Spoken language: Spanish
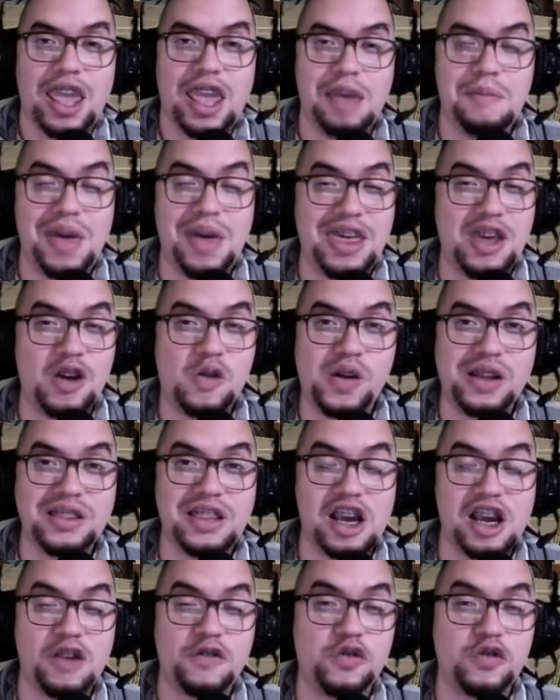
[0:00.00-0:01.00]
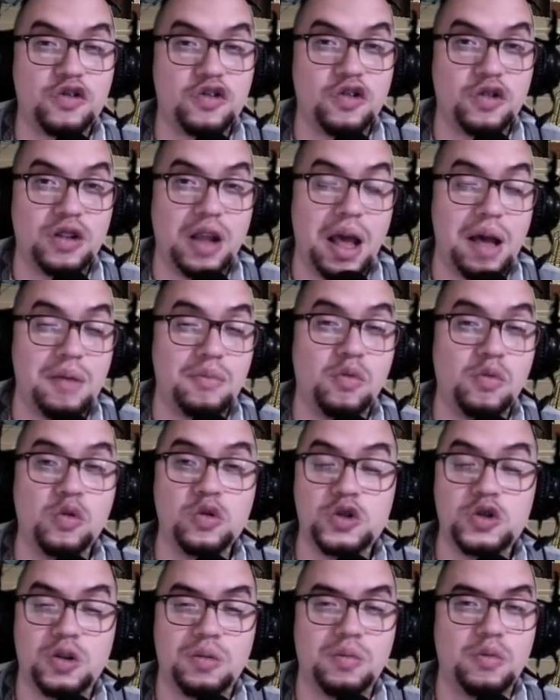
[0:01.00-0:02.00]
y me di cuenta que funcionaba
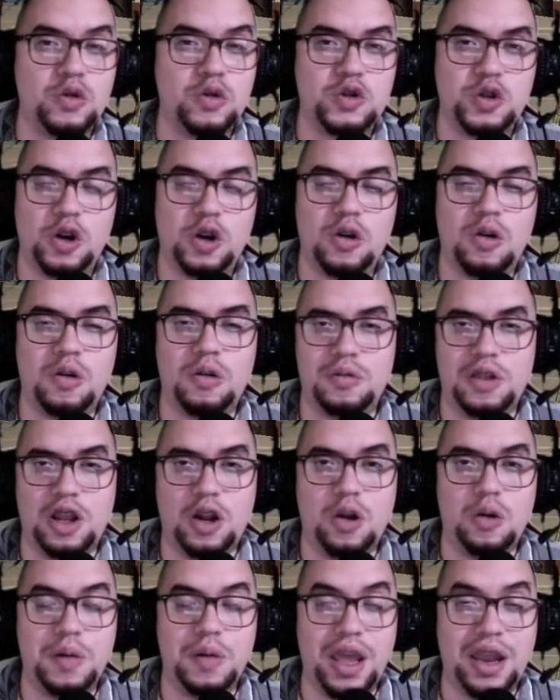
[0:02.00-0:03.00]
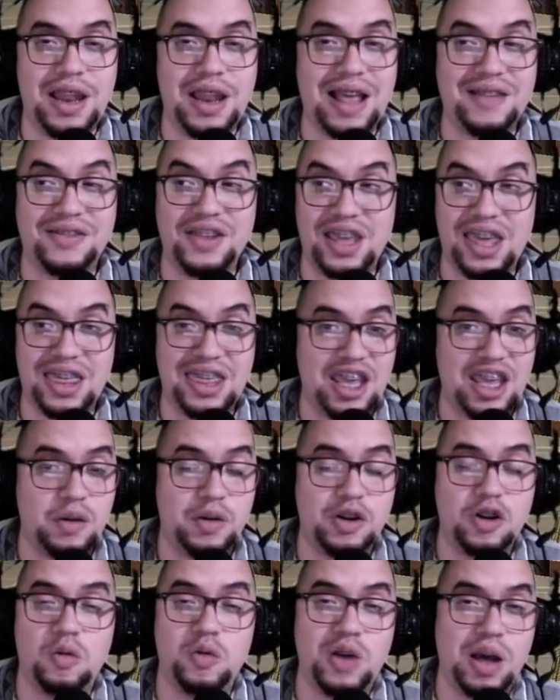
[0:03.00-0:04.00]
mucho, mucho de lo, de lo bien, así que
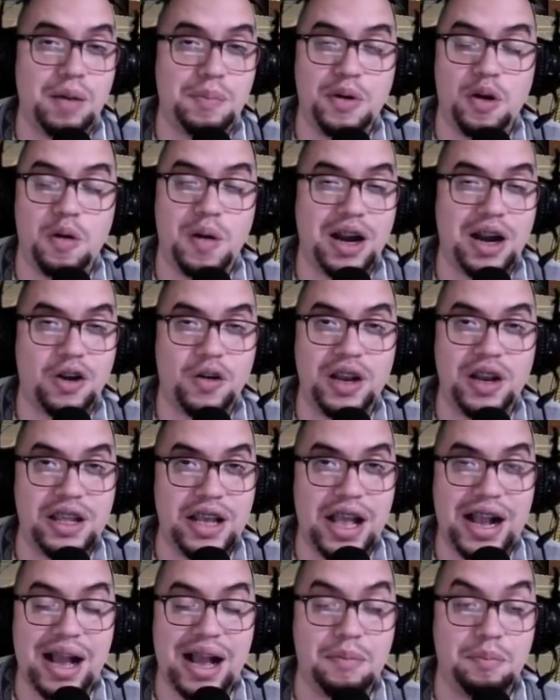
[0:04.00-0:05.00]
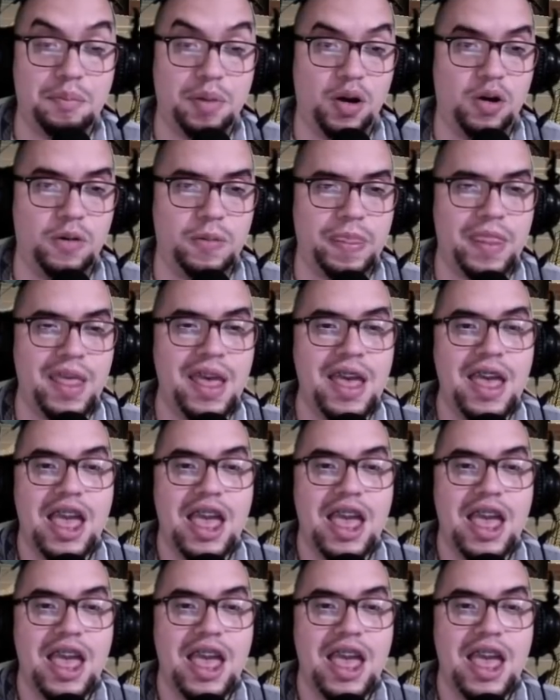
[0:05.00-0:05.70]
dije, bueno, voy a probarlo en Liga Campeón.